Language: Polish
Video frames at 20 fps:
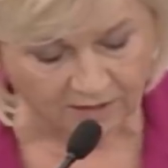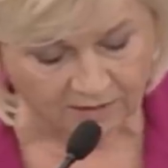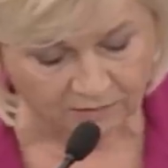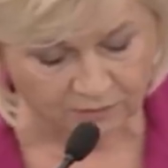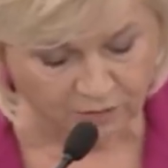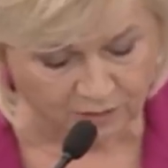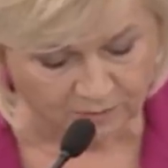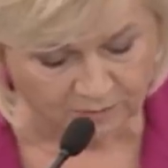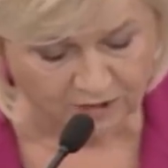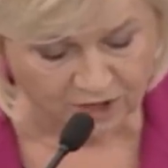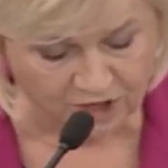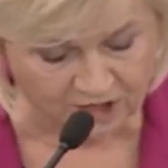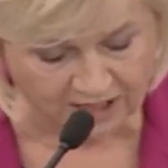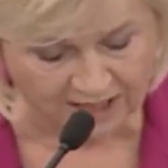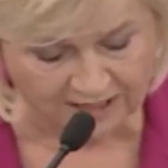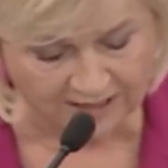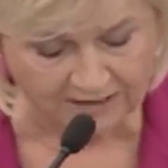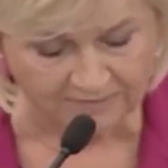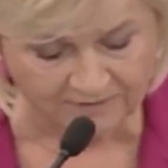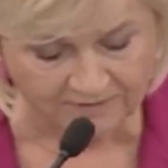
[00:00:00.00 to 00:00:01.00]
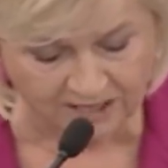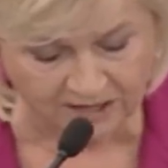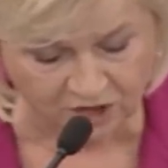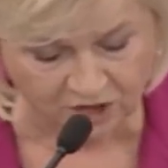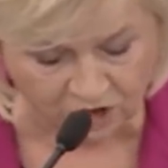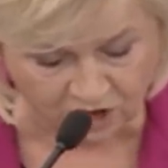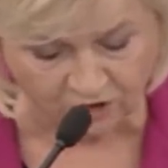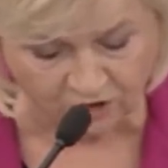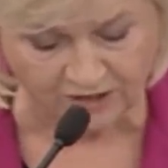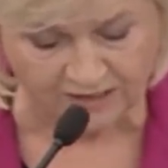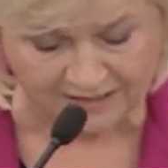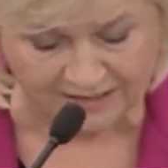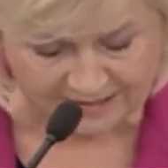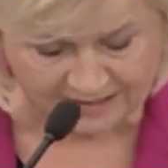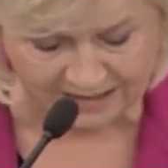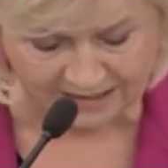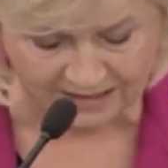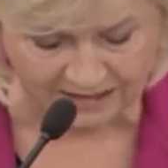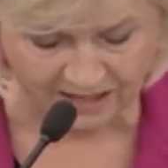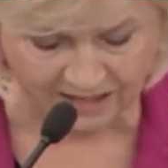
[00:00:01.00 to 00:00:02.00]
w którym mieszkania w zaniżonej
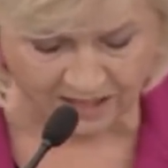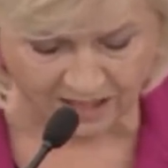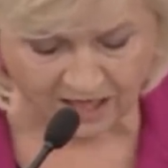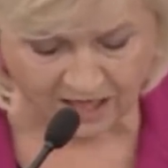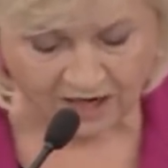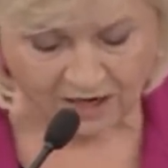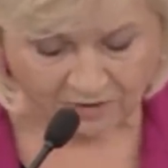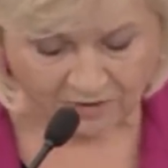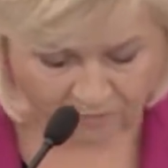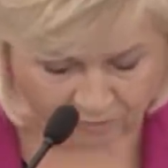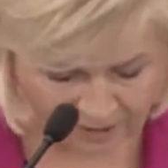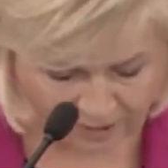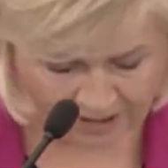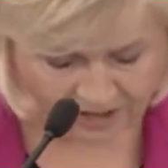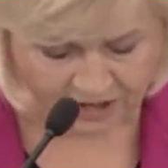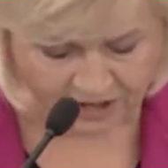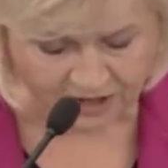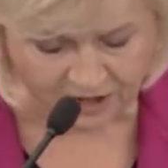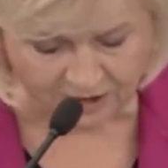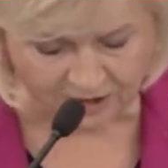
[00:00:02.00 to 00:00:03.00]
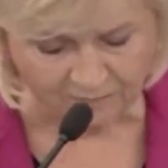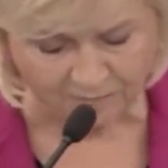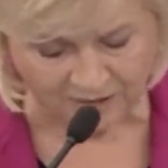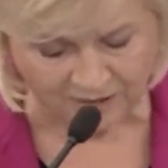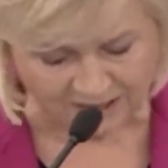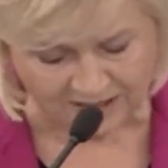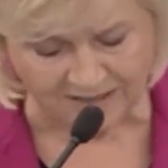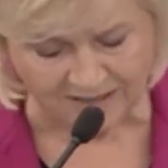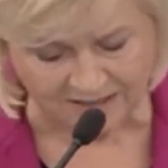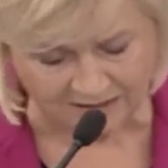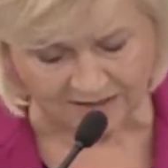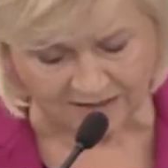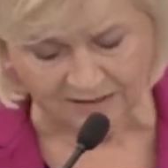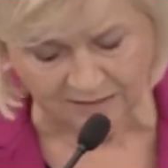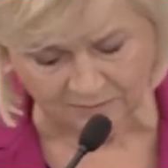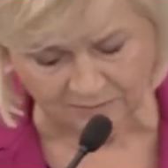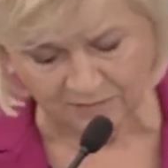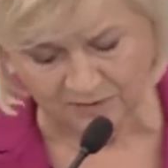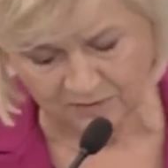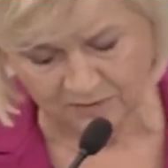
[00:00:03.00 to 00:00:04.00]
cenie właśnie między
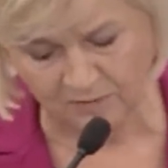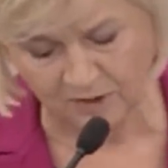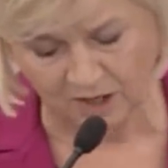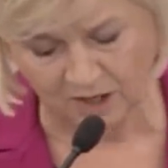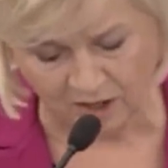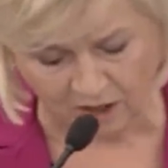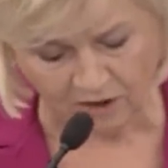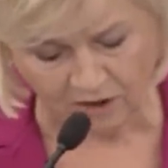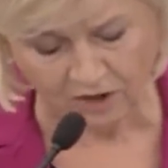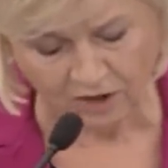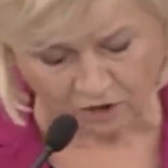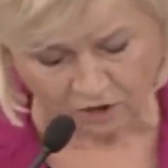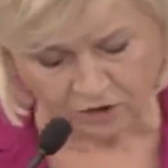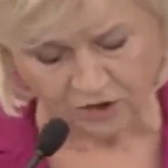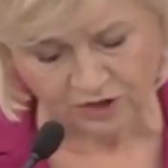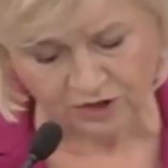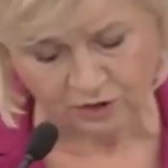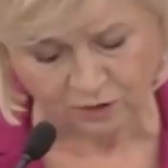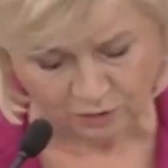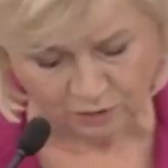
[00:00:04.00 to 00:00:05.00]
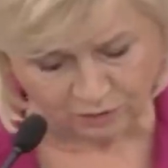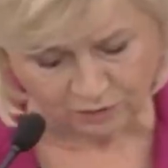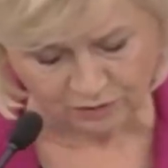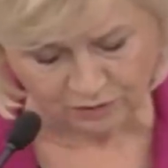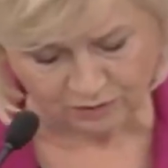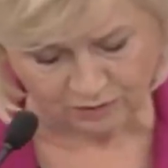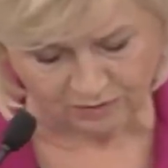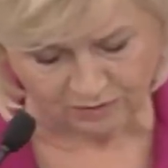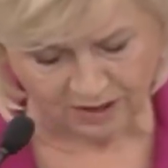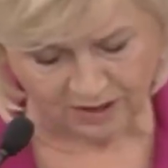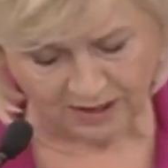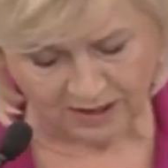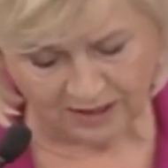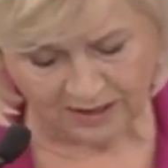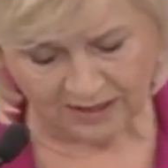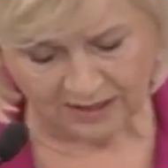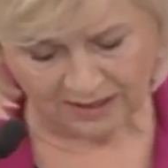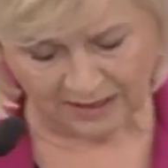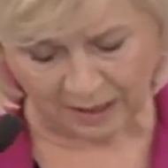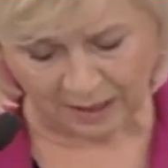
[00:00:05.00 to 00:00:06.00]
innymi o koszt gruntu
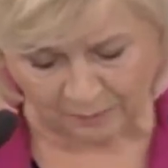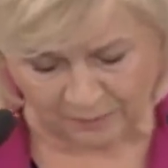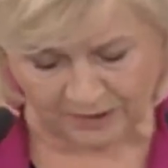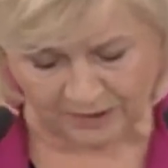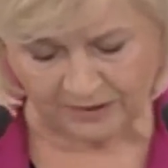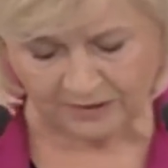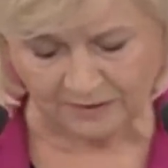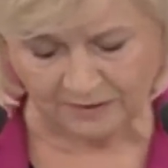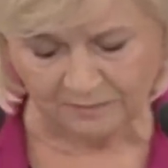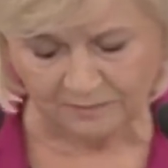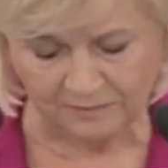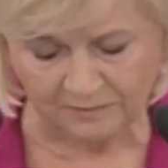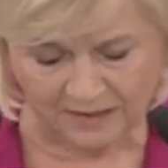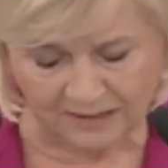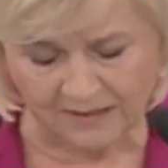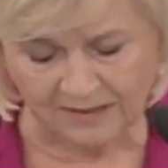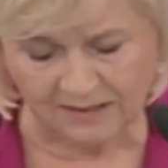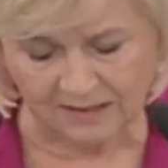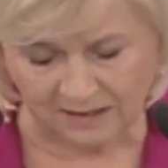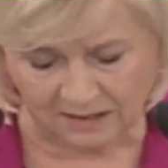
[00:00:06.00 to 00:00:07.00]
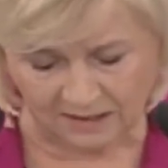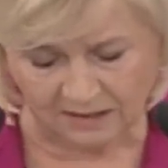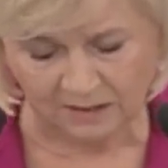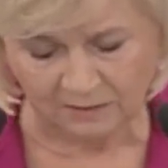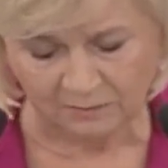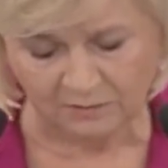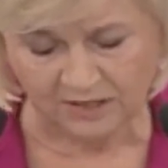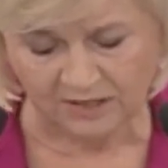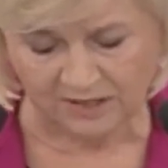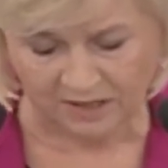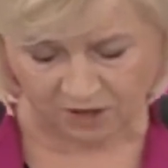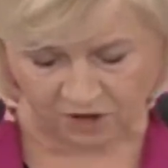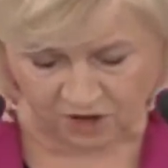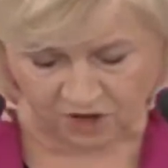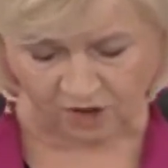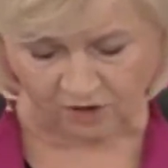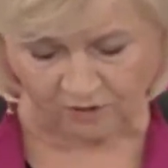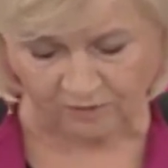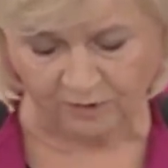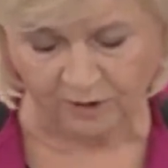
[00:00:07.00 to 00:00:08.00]
nabyli między innymi
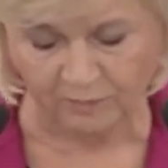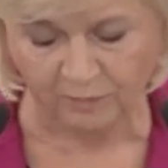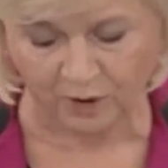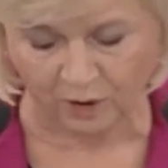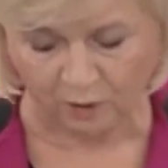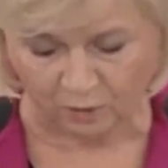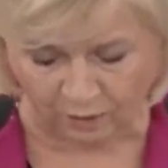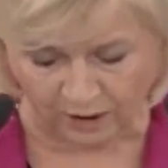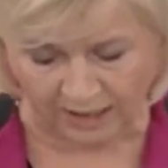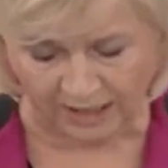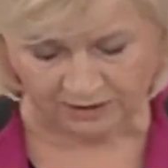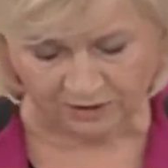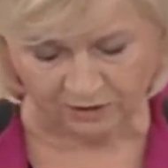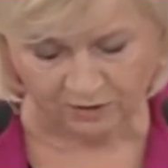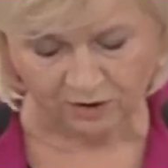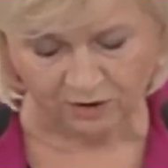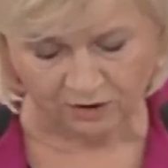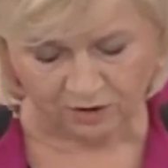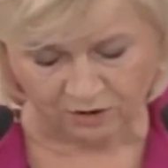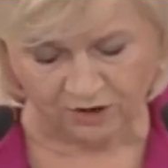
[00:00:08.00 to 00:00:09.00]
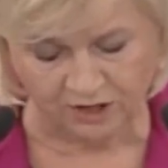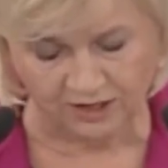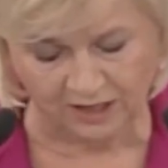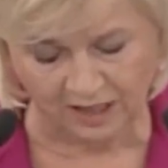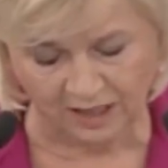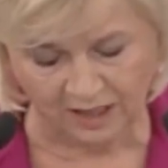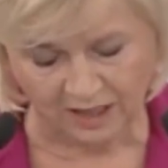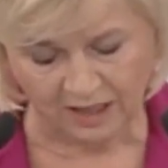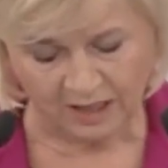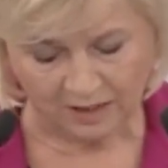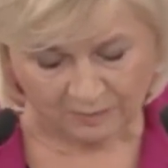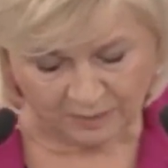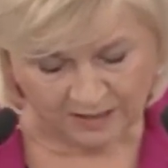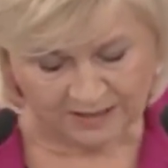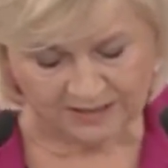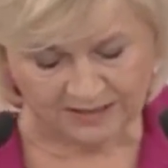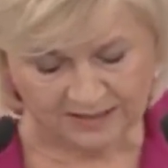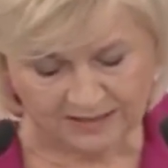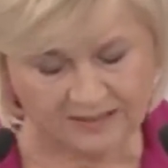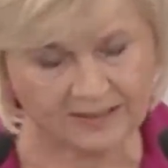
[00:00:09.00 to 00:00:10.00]
sędziowie, prokurator, rodzina
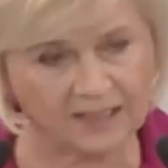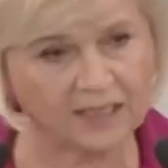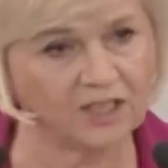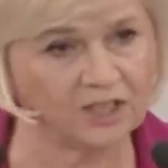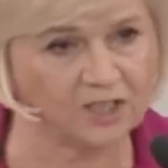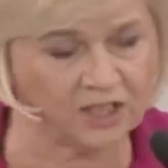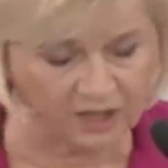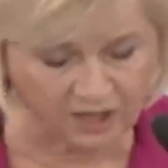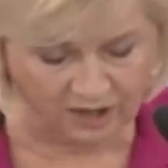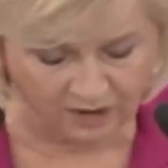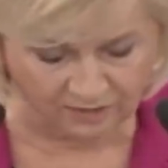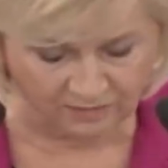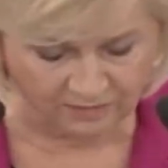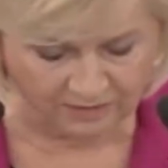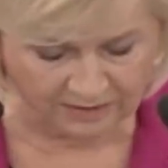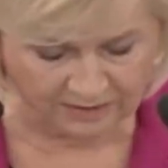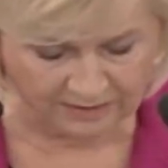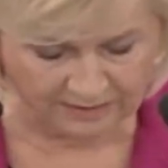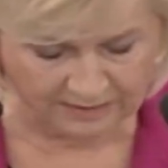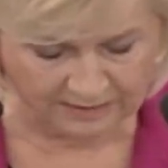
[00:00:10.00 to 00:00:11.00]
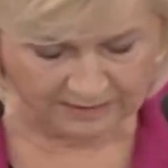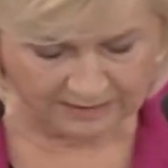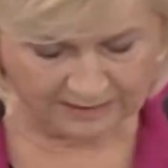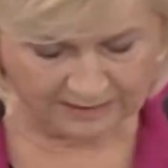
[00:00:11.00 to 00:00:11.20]
prezesa księgowej.